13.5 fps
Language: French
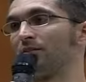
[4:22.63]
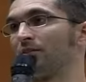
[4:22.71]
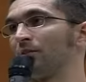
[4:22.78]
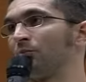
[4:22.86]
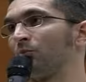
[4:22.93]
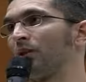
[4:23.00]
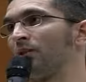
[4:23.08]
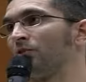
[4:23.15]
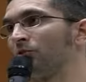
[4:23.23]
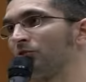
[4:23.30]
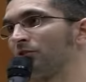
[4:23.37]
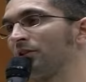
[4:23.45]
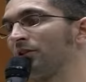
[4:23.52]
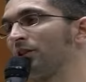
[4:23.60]
c'est plein
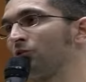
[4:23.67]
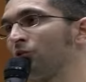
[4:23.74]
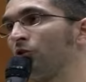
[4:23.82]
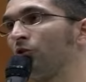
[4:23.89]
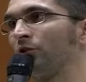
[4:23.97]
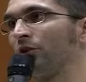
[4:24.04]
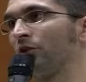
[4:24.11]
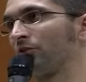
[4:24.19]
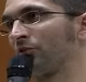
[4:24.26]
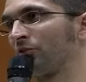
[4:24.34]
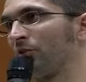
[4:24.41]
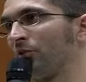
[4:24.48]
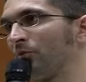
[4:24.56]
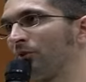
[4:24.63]
d'ordinateurs reliés
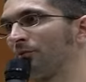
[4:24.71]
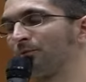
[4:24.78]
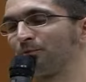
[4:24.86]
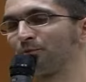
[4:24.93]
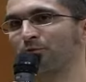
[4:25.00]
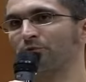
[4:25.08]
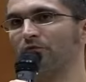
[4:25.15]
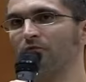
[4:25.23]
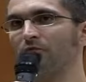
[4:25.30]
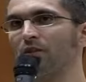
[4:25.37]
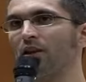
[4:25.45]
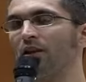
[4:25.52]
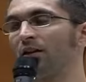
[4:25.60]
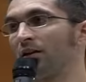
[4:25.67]
ensemble.
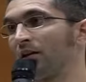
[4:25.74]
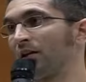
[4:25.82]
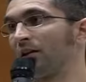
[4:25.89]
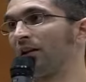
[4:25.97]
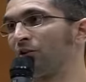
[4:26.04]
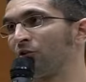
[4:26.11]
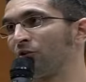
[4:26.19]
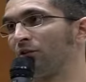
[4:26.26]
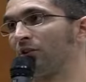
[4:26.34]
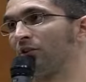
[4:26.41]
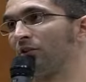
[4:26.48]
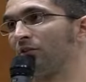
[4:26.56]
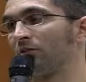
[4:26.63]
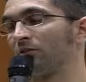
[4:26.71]

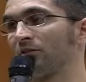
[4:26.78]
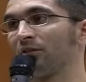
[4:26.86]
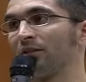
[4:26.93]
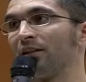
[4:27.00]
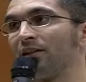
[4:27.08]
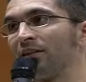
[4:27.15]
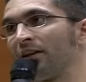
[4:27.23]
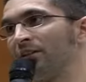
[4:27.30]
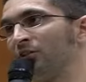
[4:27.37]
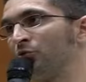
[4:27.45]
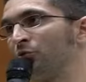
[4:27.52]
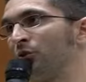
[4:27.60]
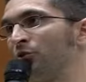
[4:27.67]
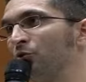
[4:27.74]
L'inconvénient, c'est la taille des
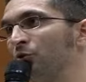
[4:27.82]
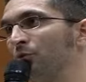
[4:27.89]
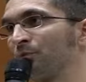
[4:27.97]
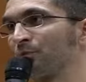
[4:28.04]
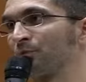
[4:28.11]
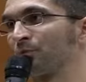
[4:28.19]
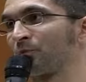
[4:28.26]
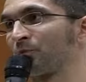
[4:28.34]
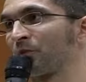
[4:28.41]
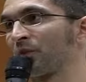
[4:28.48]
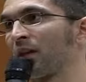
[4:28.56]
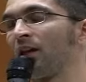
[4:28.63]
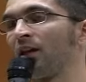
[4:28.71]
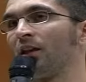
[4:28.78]
tuyaux.
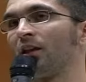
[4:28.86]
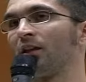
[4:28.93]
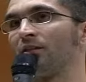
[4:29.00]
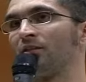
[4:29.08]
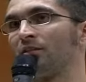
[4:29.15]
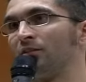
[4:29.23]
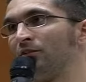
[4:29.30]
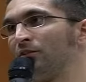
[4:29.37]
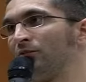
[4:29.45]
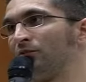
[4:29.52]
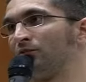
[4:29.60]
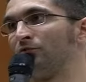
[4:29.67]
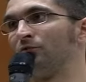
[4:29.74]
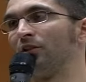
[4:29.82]
Si
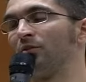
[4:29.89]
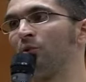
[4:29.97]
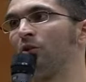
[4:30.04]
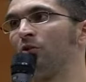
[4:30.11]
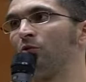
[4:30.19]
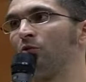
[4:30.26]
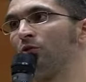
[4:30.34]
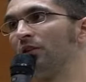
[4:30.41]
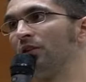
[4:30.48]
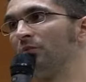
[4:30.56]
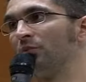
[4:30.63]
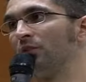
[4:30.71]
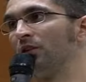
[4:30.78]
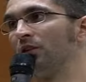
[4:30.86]
vous n'êtes pas en haut
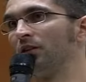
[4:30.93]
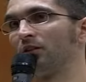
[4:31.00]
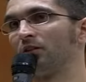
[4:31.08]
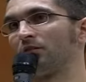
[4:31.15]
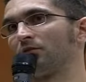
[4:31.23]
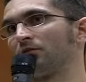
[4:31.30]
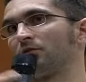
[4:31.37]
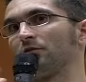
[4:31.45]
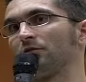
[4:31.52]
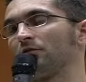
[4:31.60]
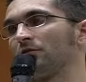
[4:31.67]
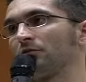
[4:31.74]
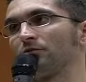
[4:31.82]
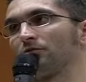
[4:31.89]
débit,
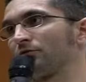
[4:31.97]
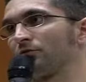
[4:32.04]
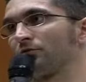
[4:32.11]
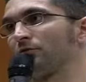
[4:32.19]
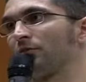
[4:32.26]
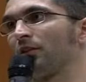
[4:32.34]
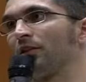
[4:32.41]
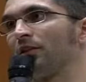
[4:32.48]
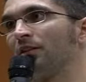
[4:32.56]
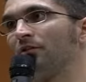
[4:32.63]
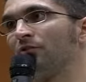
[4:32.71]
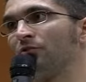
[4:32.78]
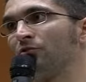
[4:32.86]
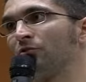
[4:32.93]
euh, la
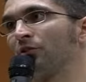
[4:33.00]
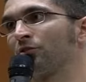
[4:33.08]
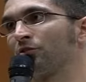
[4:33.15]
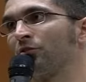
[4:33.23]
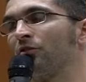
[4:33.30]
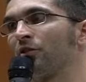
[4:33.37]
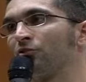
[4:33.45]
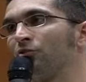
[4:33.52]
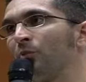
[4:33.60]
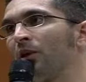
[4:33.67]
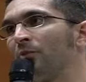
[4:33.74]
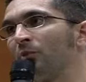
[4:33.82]
télévision risque d'avoir du mal à